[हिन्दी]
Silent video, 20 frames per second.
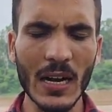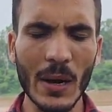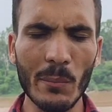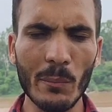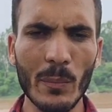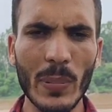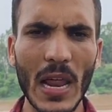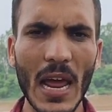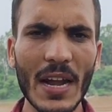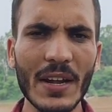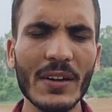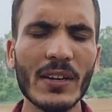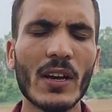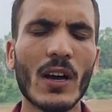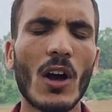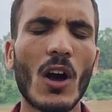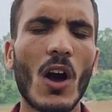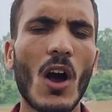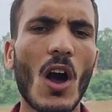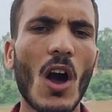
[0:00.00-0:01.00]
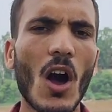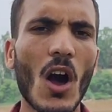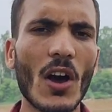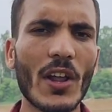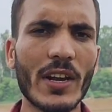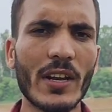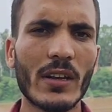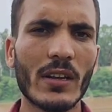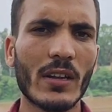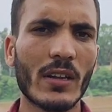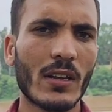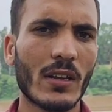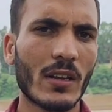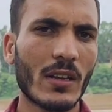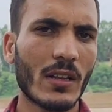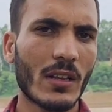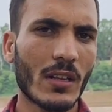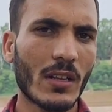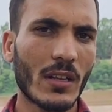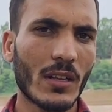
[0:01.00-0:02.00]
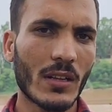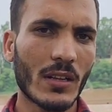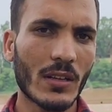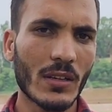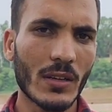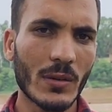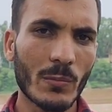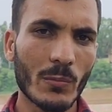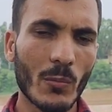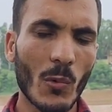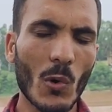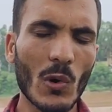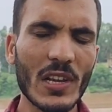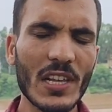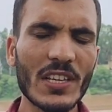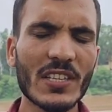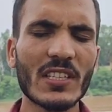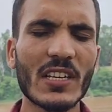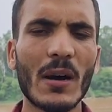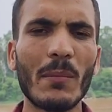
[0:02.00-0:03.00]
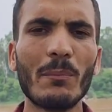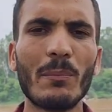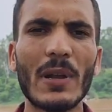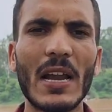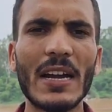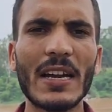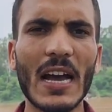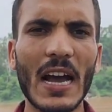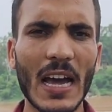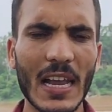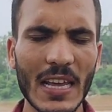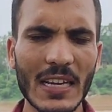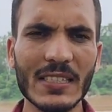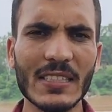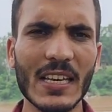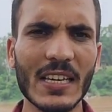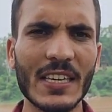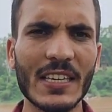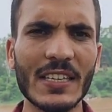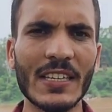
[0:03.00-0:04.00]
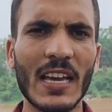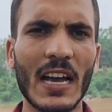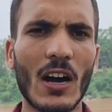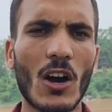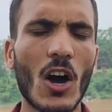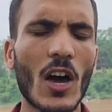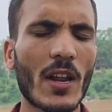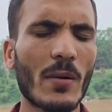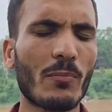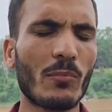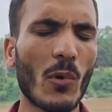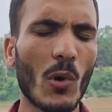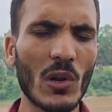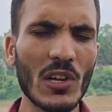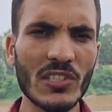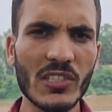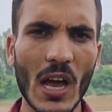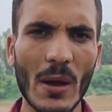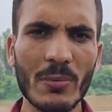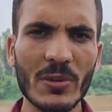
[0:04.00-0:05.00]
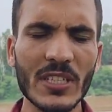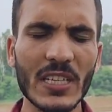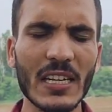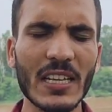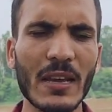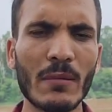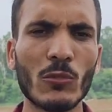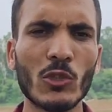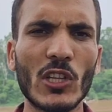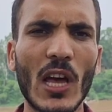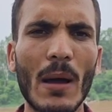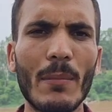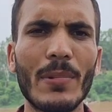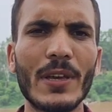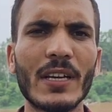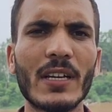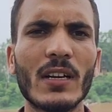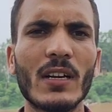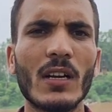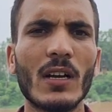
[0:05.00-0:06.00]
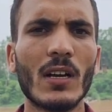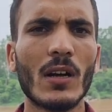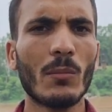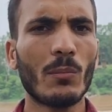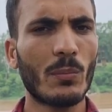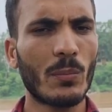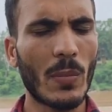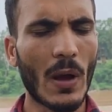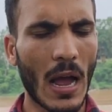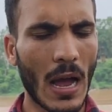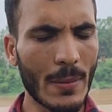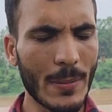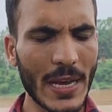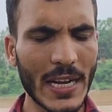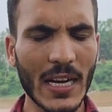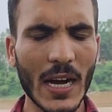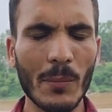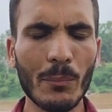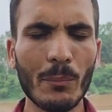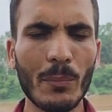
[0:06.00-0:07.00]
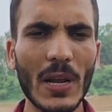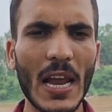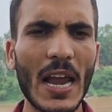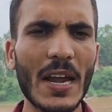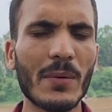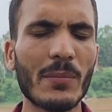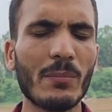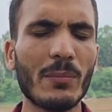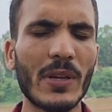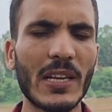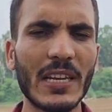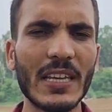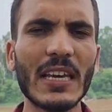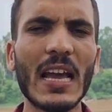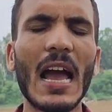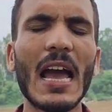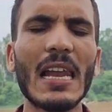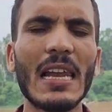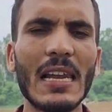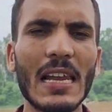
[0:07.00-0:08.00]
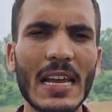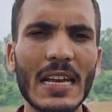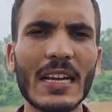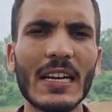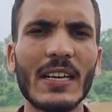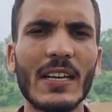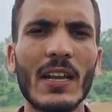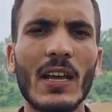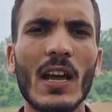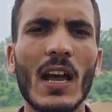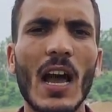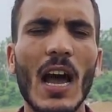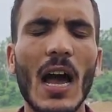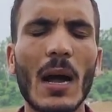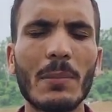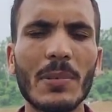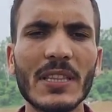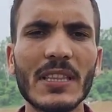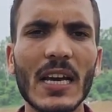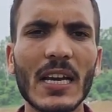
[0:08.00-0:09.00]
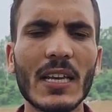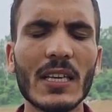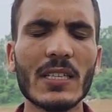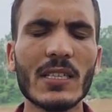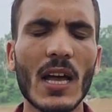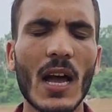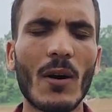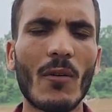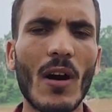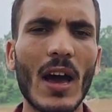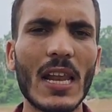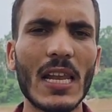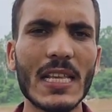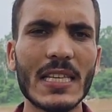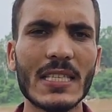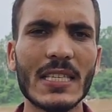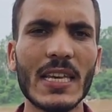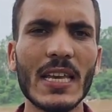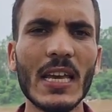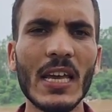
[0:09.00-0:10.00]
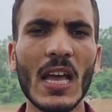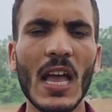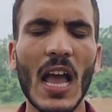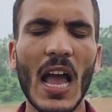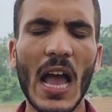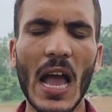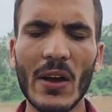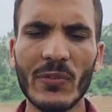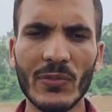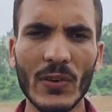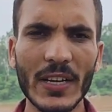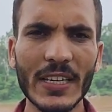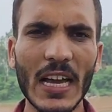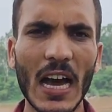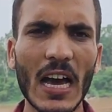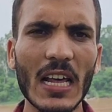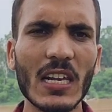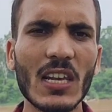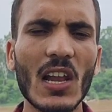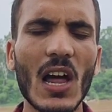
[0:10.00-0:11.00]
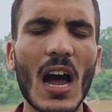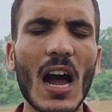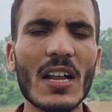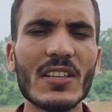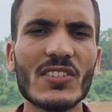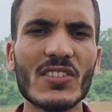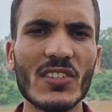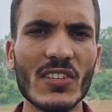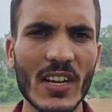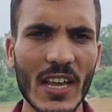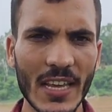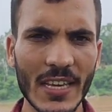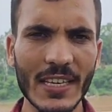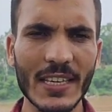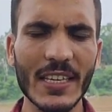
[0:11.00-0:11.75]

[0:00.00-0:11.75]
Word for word: कंप्लेंट और पुलिस कंप्लेंट अलग से की है और पुलिस ऑफिसर के मुताबिक हमें कंप्लेंट मिली है लेकिन अभी तक इस हवाले से एफआईआर लाज नहीं